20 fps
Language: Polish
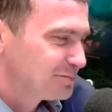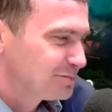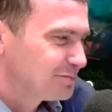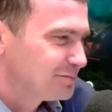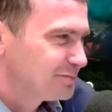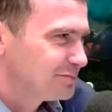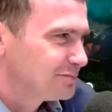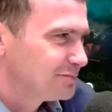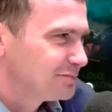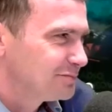
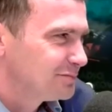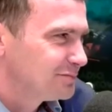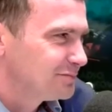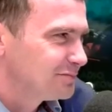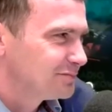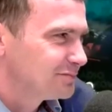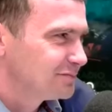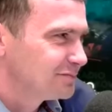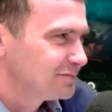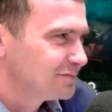jest
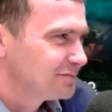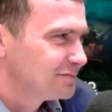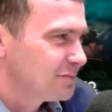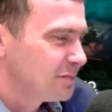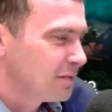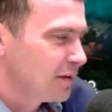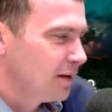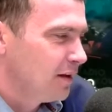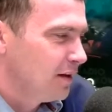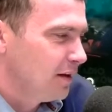Wunerw?
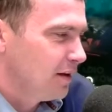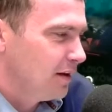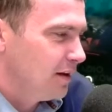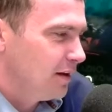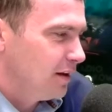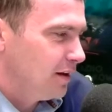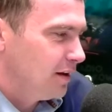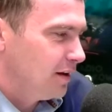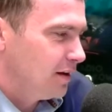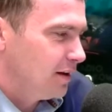
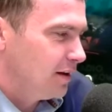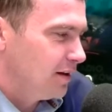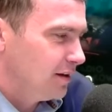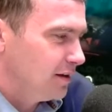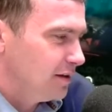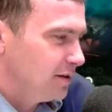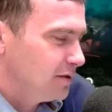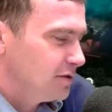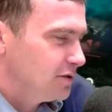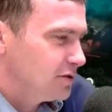
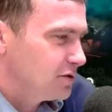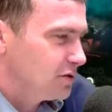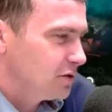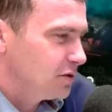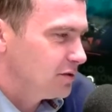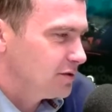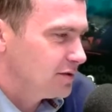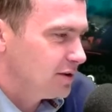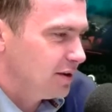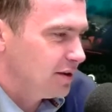E, jest
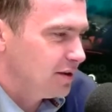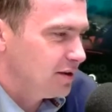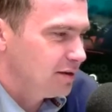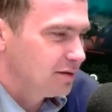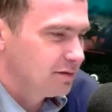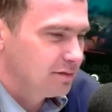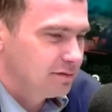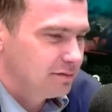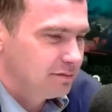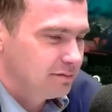to
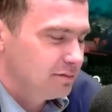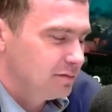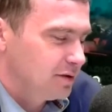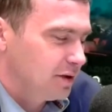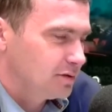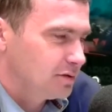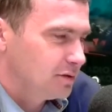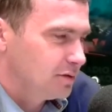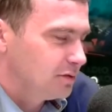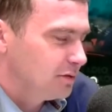rodzaj
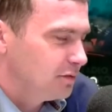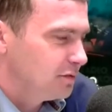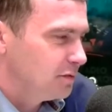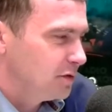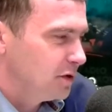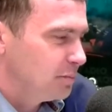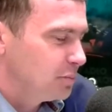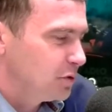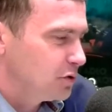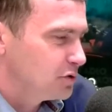jak to
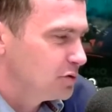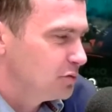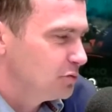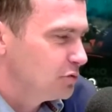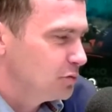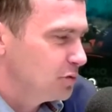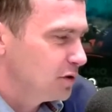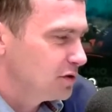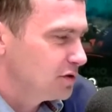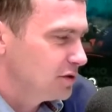w
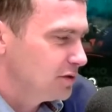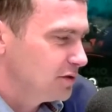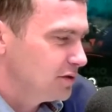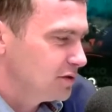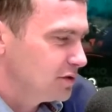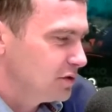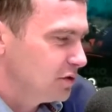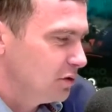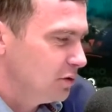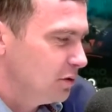prostym tłumaczeniu
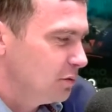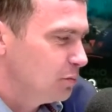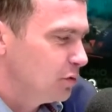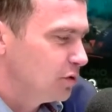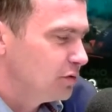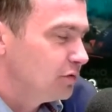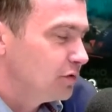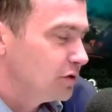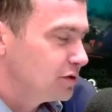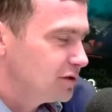jest to
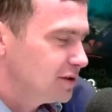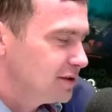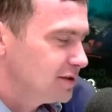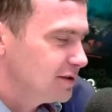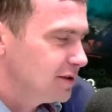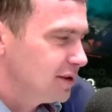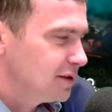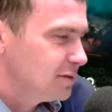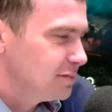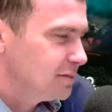
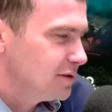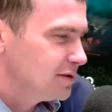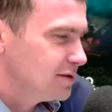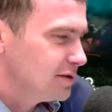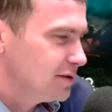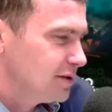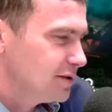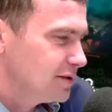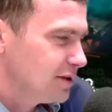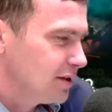podworzec,
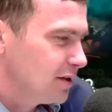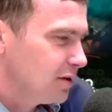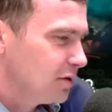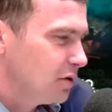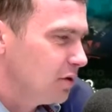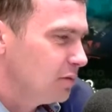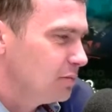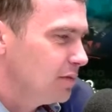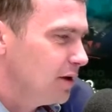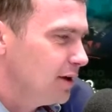natomiast jest
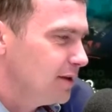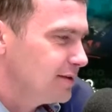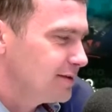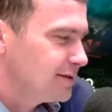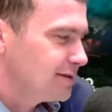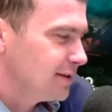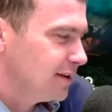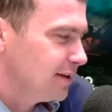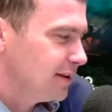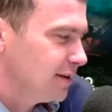to
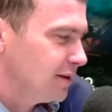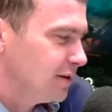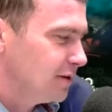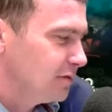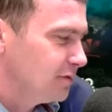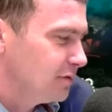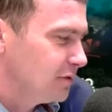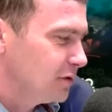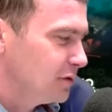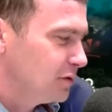miejsce,
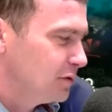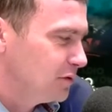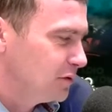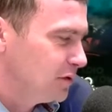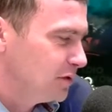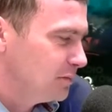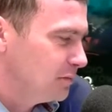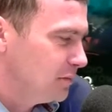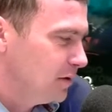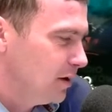e, w
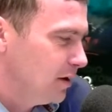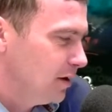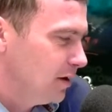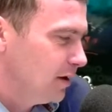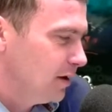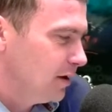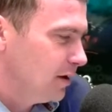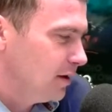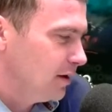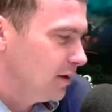którym
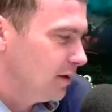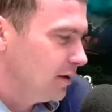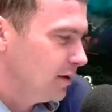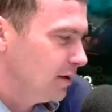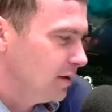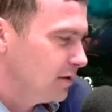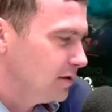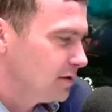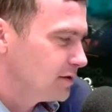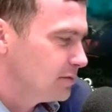
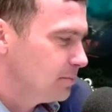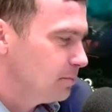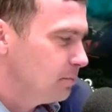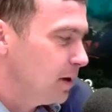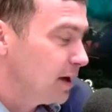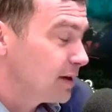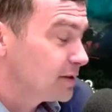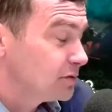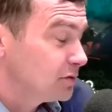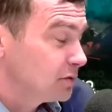e, jest
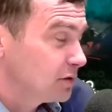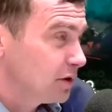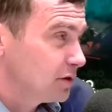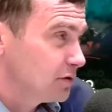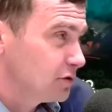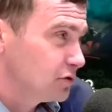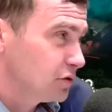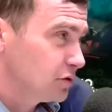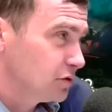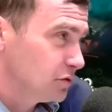bardzo
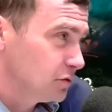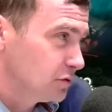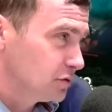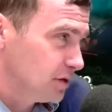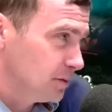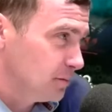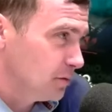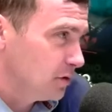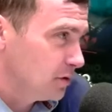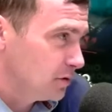ograniczony
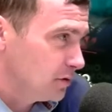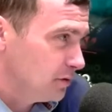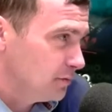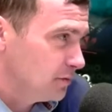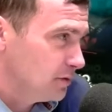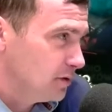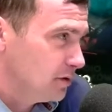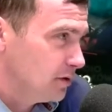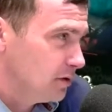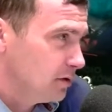ruch
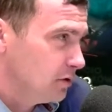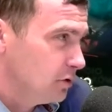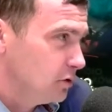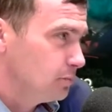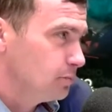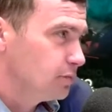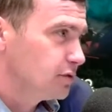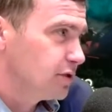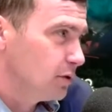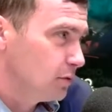samochodowy
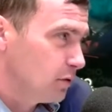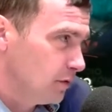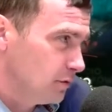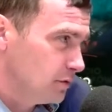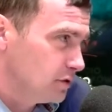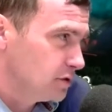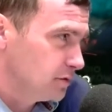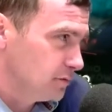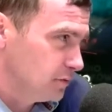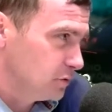lub
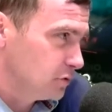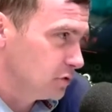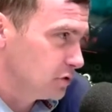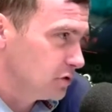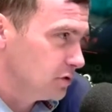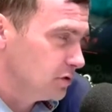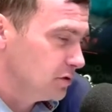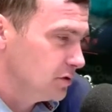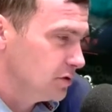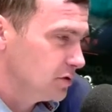całkowicie
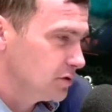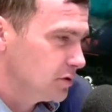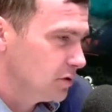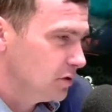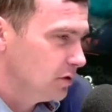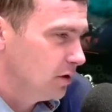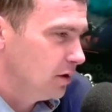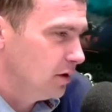wyłączony. Jest to